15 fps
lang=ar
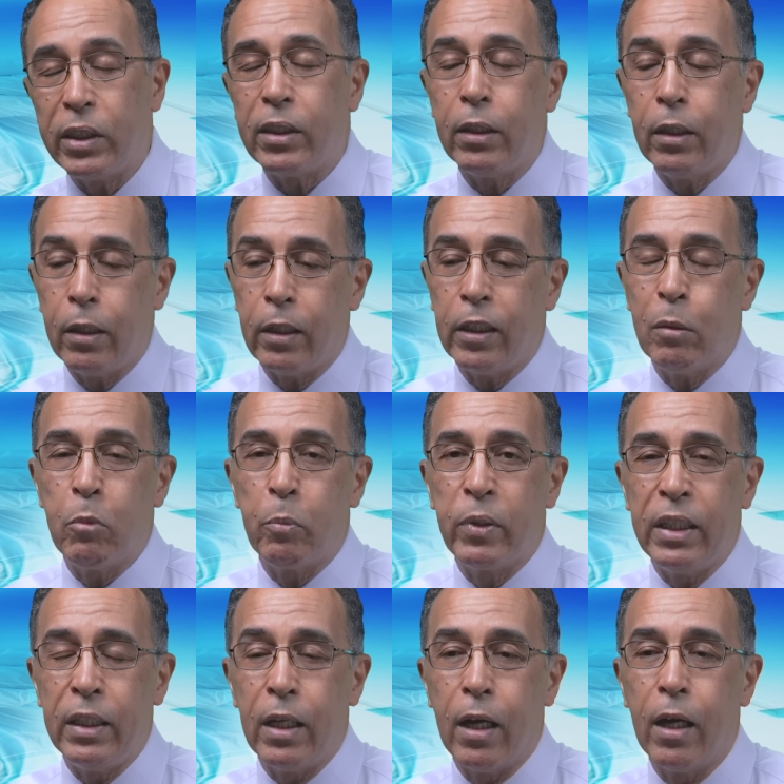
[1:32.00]
تي اللي هي
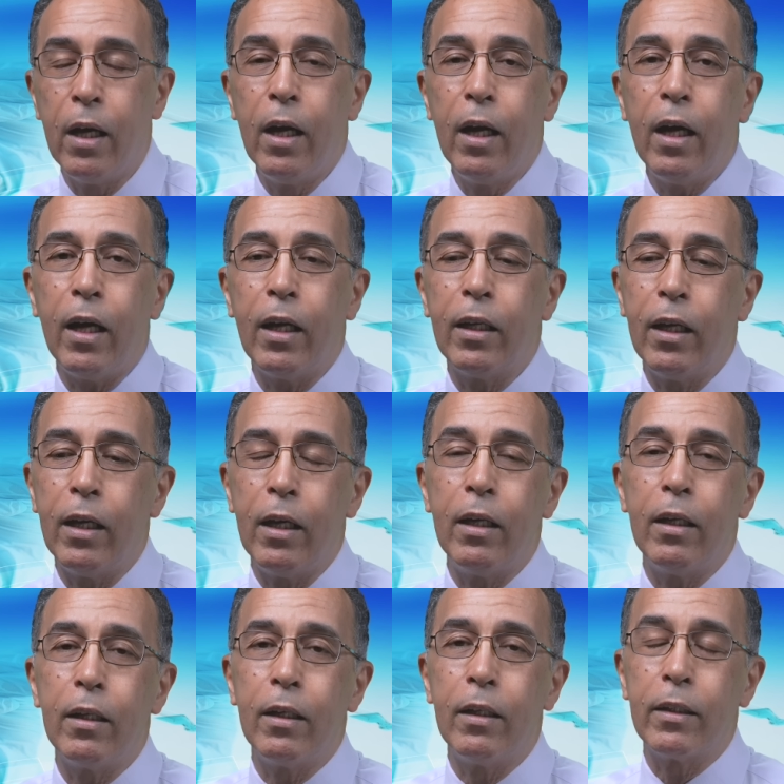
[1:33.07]
مبنية
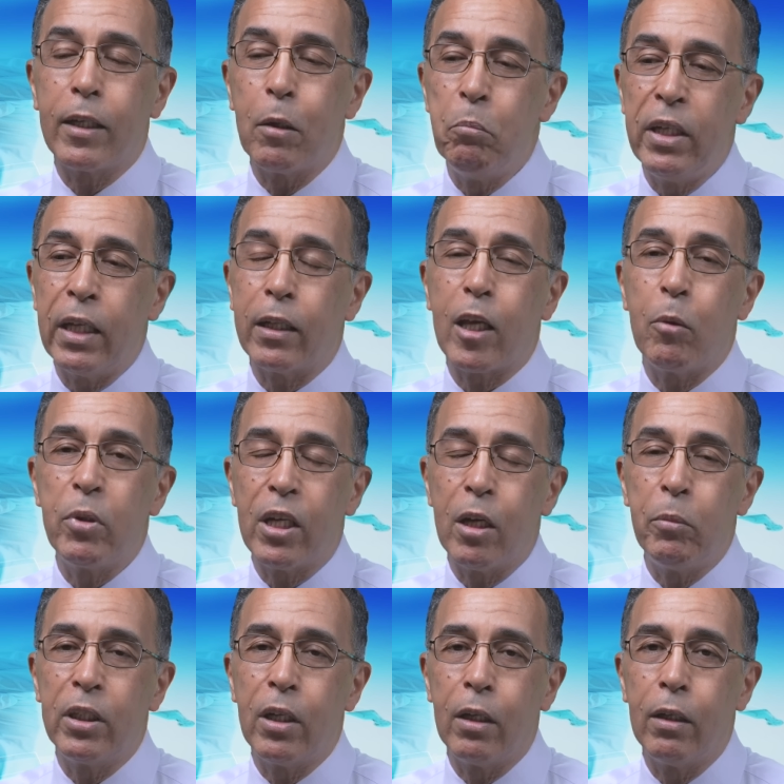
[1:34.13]
على الكميات الكبيرة
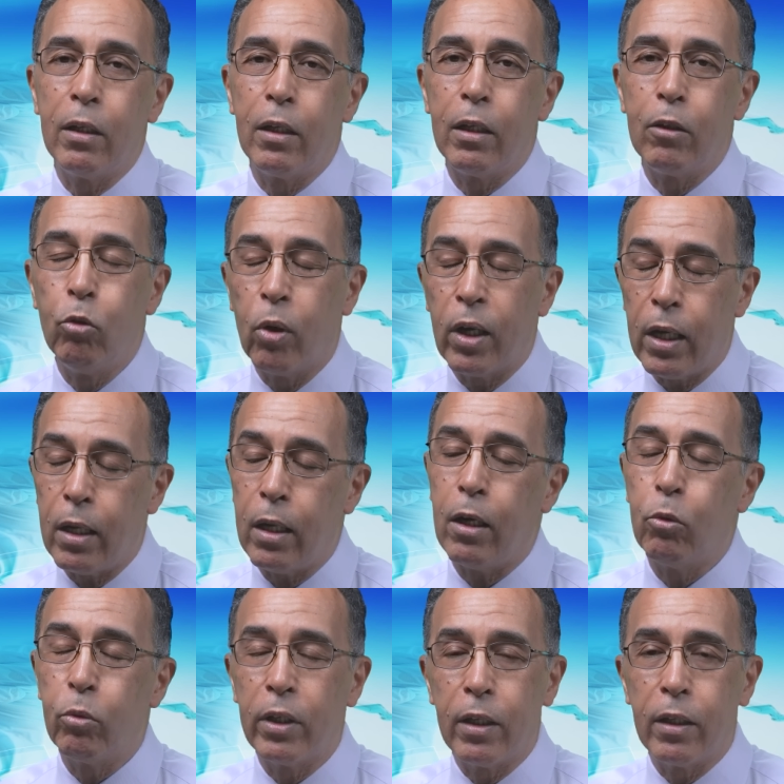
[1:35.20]
من اللغة
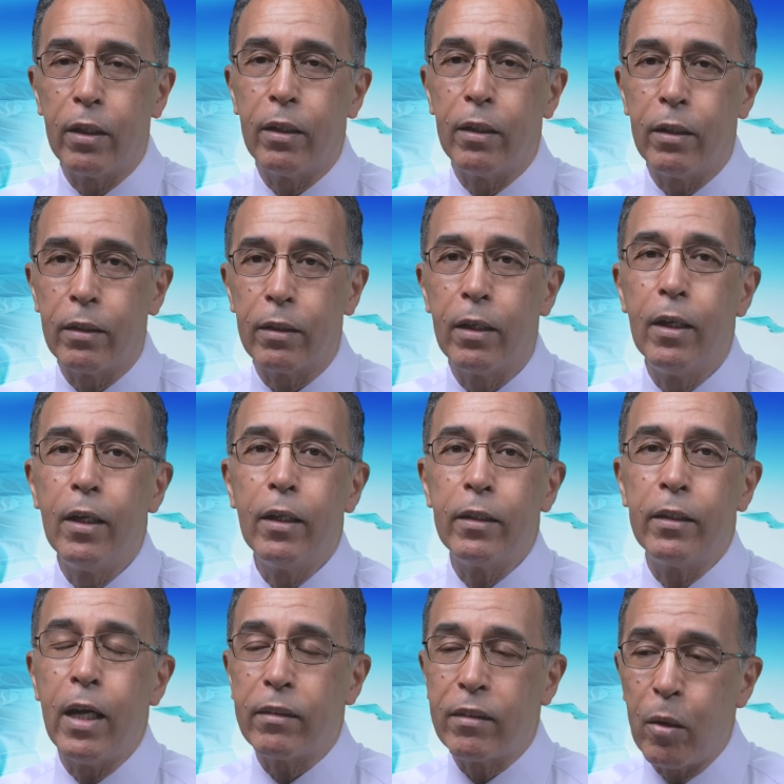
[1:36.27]
أو
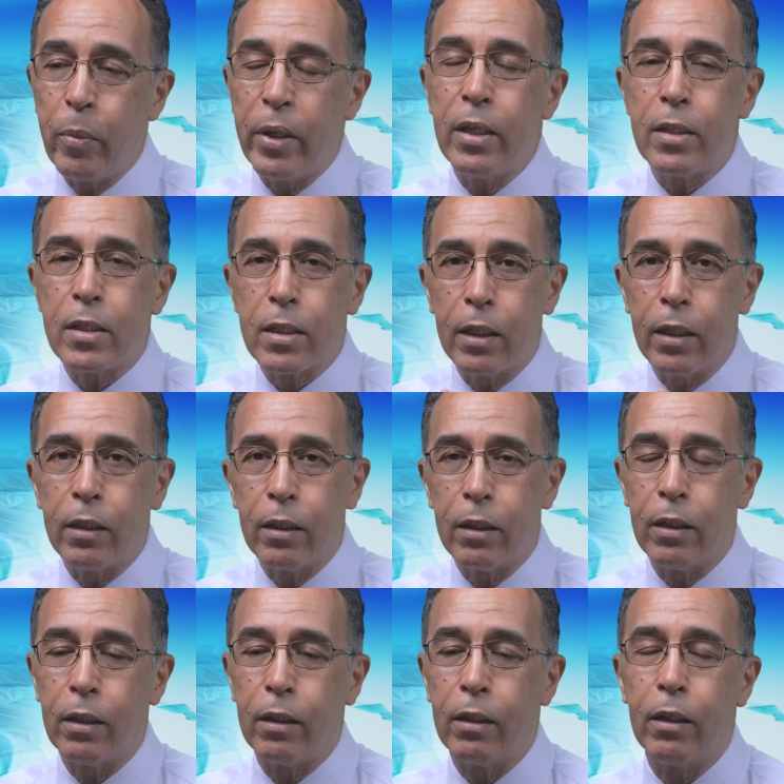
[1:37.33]
الداتا بيس
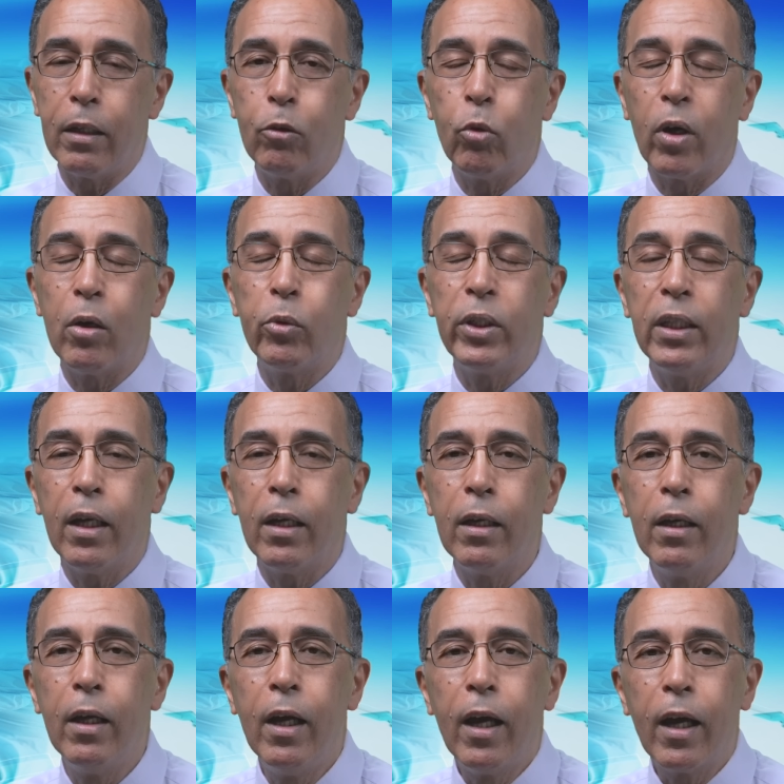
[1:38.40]
اللغوية
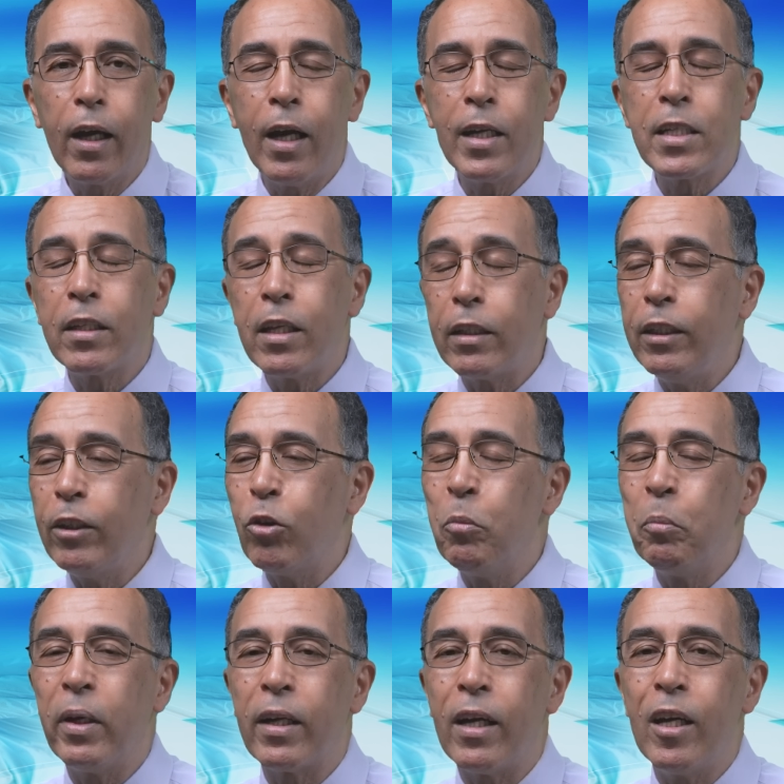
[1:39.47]
قال
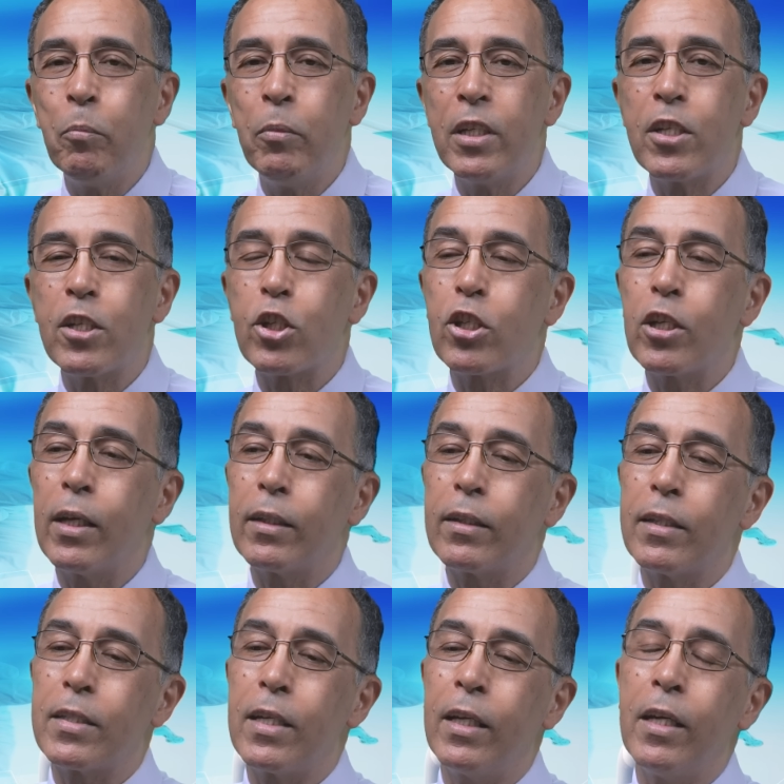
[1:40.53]
ستأتيكم برامج
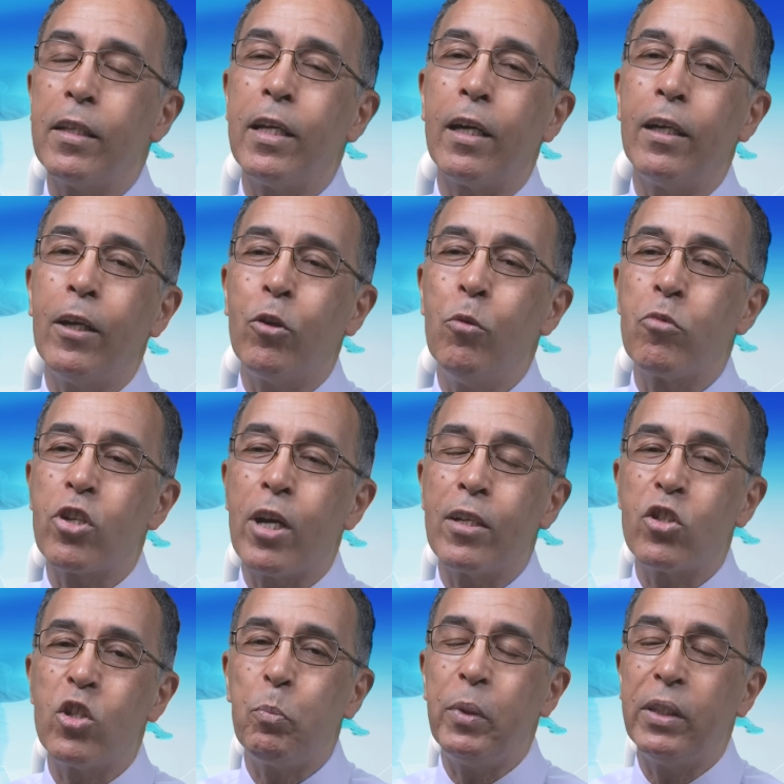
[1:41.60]
سيظهر لكم تشات
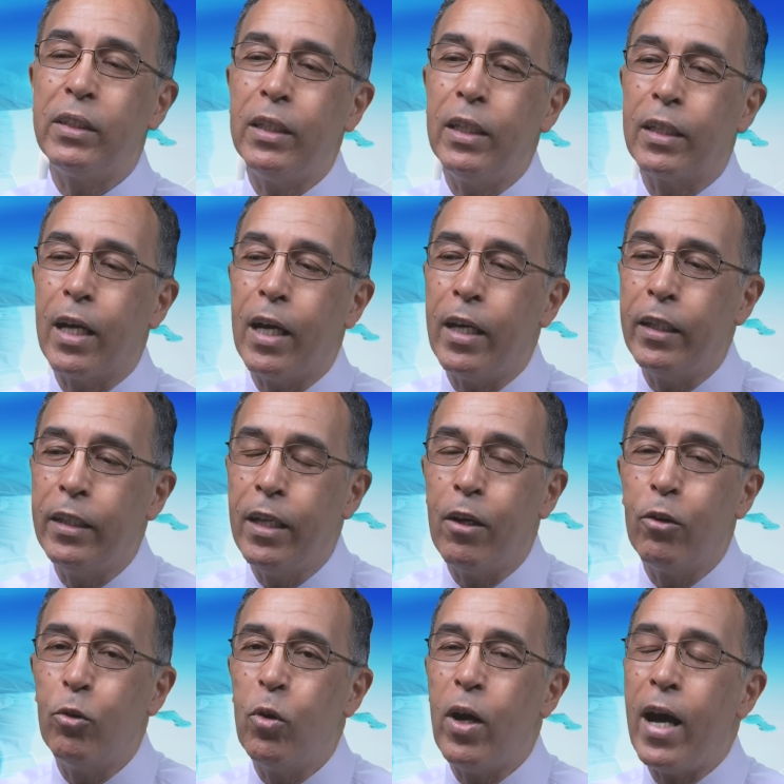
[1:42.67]
جي بي تي
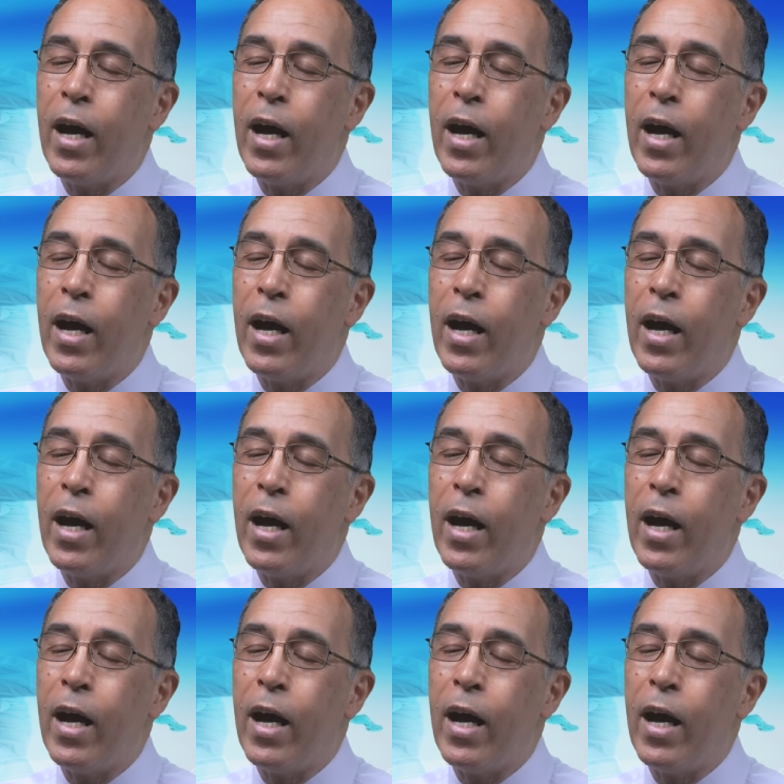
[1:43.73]
كأنه